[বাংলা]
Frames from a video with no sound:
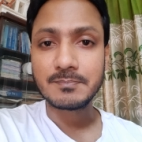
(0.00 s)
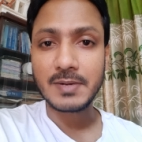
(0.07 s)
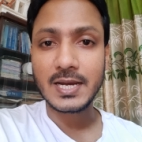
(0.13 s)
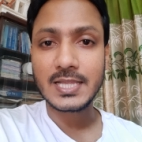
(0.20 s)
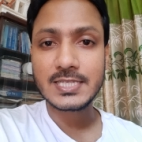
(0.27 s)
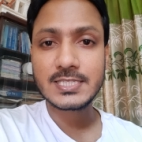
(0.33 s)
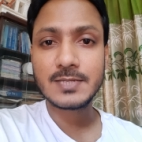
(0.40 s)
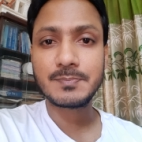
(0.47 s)

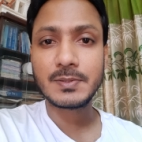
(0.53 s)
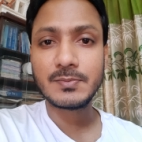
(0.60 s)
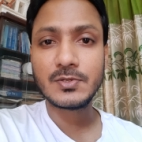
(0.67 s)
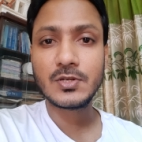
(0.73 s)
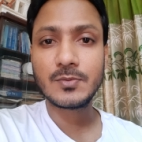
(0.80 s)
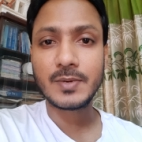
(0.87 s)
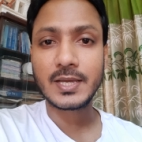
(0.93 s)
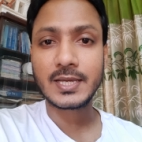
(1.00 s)
বাংলাদেশের
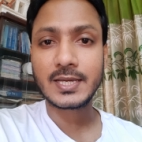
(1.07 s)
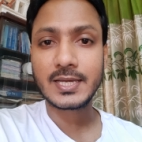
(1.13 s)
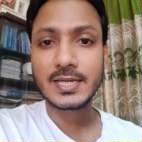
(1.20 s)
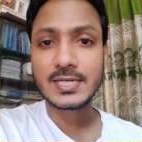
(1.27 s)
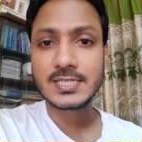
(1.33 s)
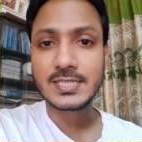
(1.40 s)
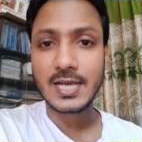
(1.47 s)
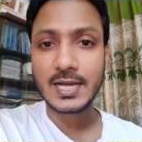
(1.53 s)
বিভিন্ন ব্যাংকের
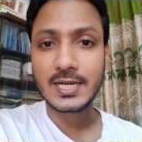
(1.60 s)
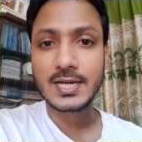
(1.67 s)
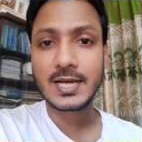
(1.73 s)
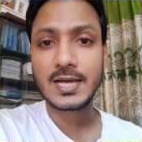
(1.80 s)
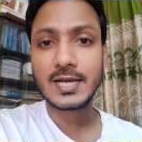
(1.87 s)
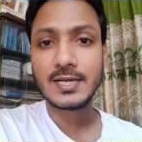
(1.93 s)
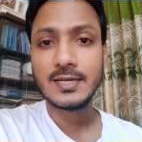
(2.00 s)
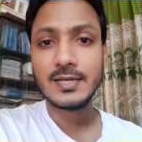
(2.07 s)
শাখা
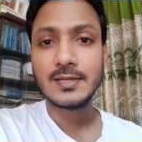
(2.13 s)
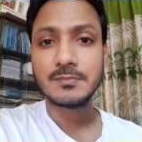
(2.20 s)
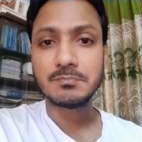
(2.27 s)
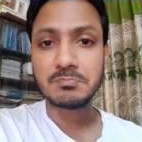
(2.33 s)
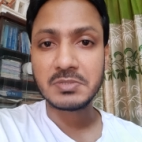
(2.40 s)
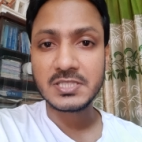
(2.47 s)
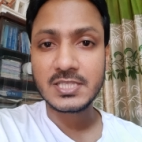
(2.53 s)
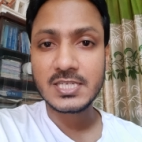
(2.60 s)

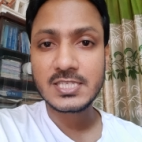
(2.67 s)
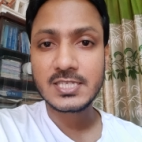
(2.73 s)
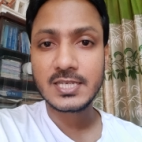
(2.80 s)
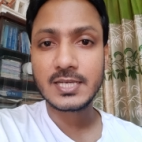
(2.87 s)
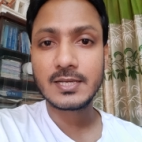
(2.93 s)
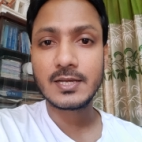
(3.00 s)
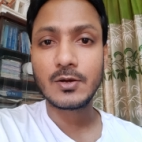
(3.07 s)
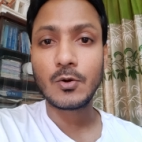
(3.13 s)
বিদেশে
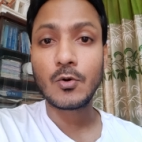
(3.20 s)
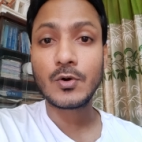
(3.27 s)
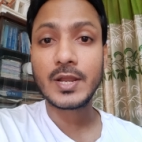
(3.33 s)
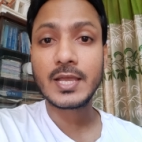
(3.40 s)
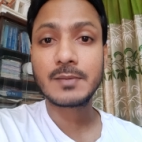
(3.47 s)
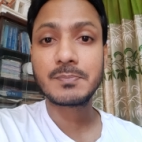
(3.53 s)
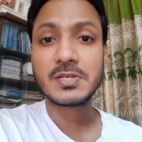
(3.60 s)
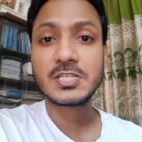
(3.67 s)

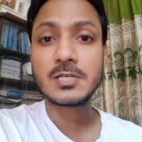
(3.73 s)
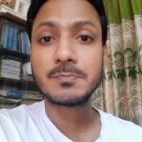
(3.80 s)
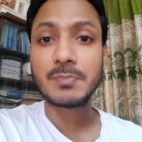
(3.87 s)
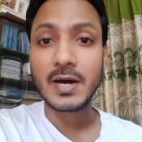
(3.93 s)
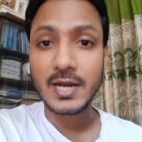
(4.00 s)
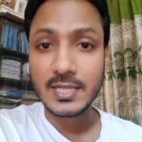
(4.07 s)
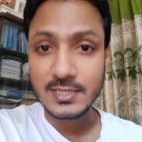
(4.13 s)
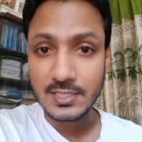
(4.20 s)
অনেক বেশি
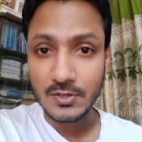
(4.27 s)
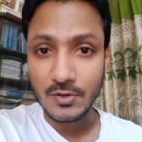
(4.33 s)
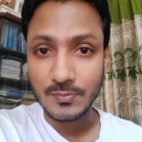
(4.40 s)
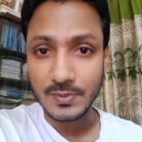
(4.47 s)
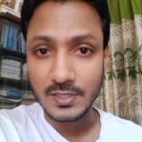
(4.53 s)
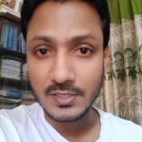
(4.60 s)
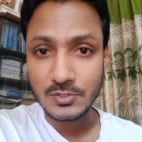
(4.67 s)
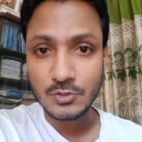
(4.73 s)
বাড়াতে
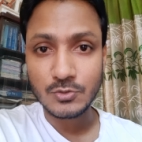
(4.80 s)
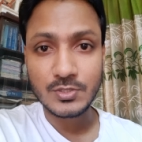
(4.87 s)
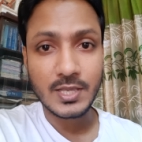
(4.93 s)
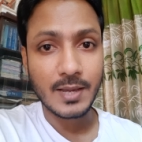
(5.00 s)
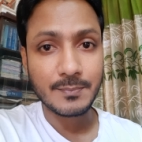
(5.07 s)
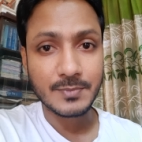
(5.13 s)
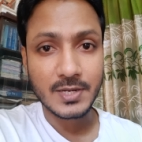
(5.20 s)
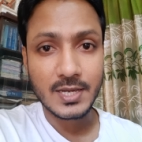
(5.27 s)
হবে যদি
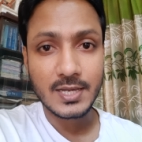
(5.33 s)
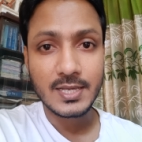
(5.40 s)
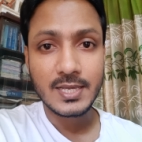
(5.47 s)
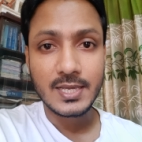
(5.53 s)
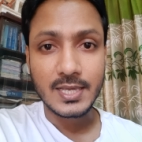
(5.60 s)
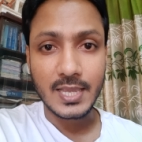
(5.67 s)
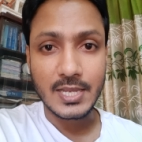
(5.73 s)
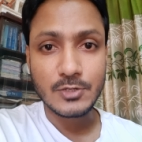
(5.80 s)
আমরা
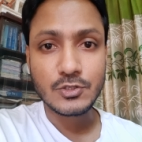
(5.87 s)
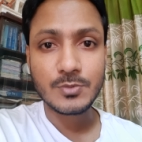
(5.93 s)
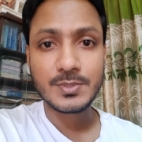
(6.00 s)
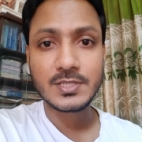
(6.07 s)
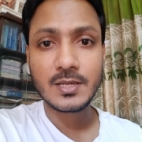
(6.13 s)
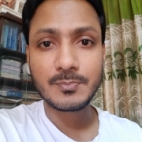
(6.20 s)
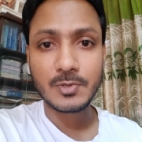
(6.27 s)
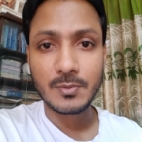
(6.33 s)
এই
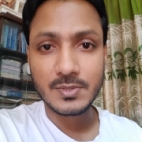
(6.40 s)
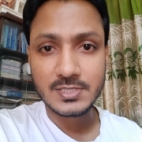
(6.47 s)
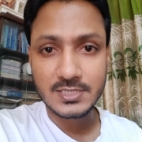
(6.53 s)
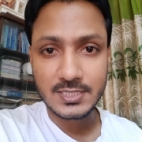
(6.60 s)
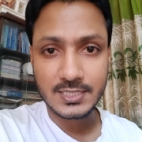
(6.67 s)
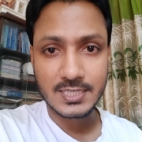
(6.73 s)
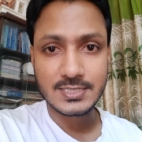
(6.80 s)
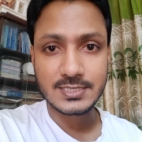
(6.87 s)
সুবিধা
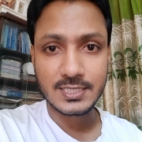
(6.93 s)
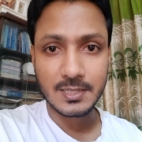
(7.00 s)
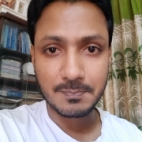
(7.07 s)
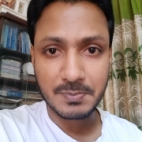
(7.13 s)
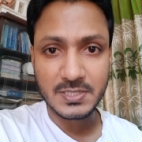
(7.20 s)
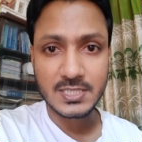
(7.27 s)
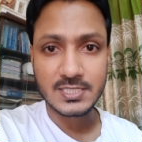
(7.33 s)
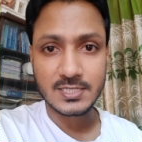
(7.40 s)
প্রবাসীদের কাছ থেকে
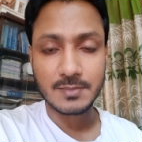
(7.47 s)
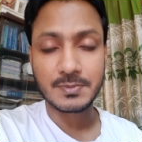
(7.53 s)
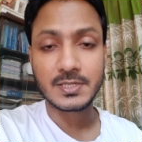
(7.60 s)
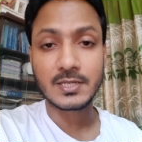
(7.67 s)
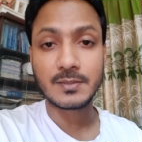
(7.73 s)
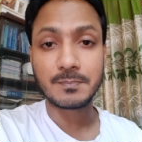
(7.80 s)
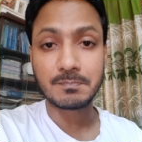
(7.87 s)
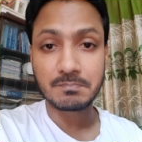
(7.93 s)
পেতে চাই মানে
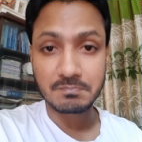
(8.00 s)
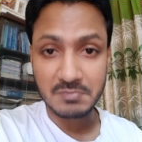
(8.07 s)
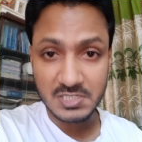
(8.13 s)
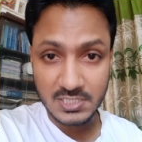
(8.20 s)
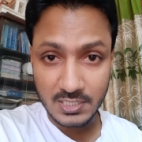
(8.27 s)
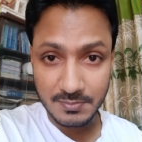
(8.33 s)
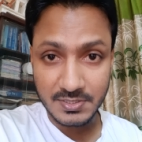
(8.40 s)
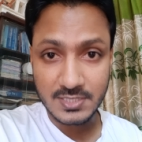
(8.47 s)

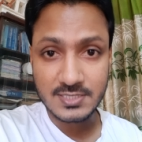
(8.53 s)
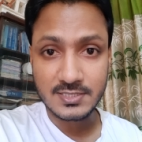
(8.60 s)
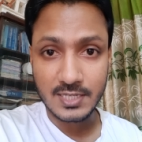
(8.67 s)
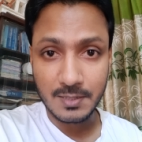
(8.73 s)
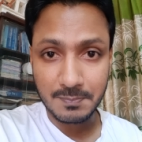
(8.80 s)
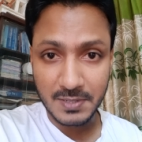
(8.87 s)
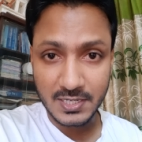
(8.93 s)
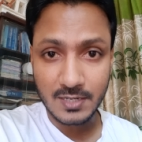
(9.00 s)
বেশি রেমিটেন্স
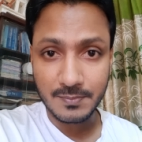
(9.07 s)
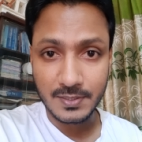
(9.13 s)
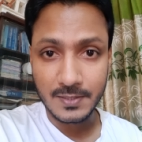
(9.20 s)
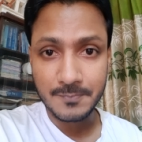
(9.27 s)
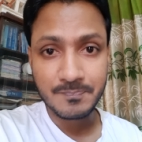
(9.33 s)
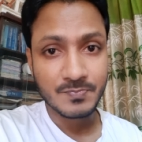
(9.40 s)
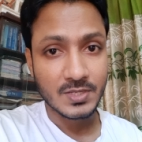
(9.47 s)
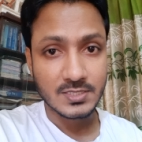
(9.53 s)
তারা পাঠাবে
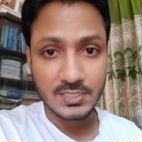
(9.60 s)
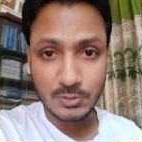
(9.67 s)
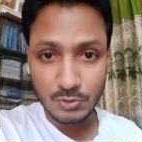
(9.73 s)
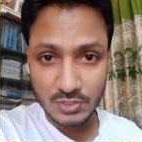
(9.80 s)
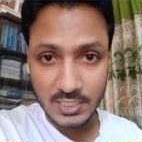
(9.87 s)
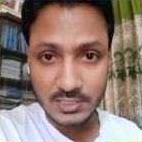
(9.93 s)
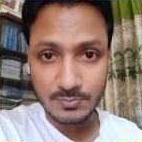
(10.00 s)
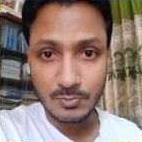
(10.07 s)
যেহেতু
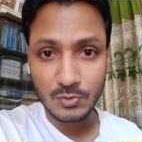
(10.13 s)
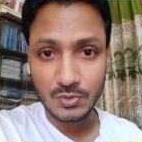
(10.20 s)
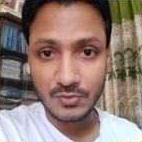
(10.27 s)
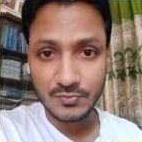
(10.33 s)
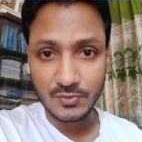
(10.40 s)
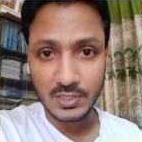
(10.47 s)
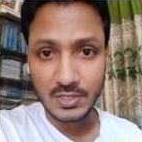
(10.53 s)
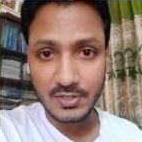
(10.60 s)
চার্জ
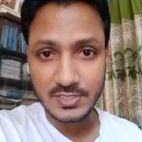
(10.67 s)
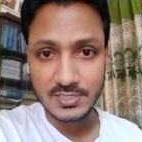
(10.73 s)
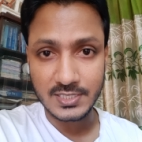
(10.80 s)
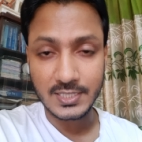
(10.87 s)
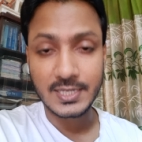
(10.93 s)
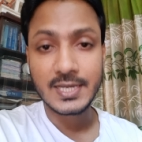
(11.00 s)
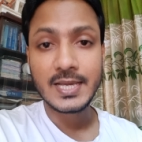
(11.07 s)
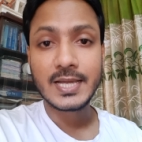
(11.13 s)
মৌকুফ করা হয়েছে
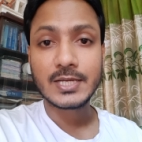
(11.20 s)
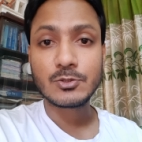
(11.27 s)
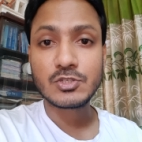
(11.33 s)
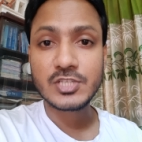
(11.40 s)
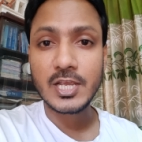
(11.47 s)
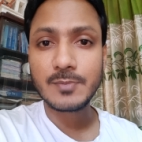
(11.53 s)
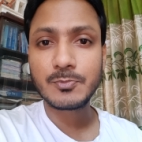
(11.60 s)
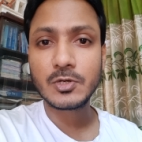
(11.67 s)
কিন্তু
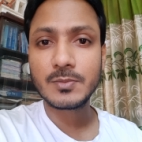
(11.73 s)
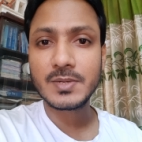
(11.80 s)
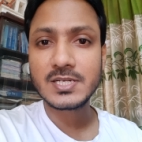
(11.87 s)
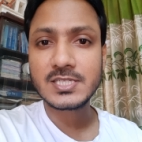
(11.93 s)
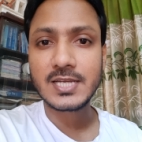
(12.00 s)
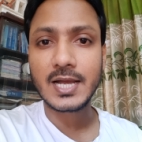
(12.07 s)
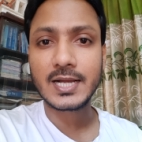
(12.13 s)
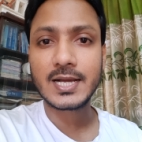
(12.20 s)
সেই পরিমাণ
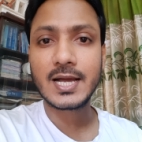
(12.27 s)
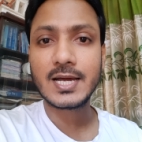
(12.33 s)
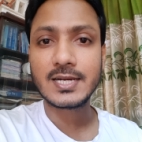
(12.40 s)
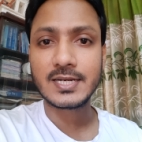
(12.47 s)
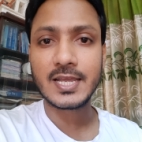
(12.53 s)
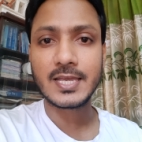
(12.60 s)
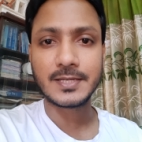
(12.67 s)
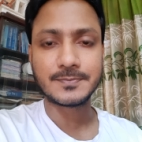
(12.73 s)
শাখা
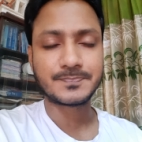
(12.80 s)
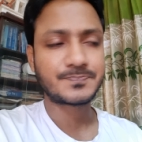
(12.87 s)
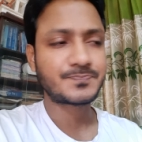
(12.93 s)
নেই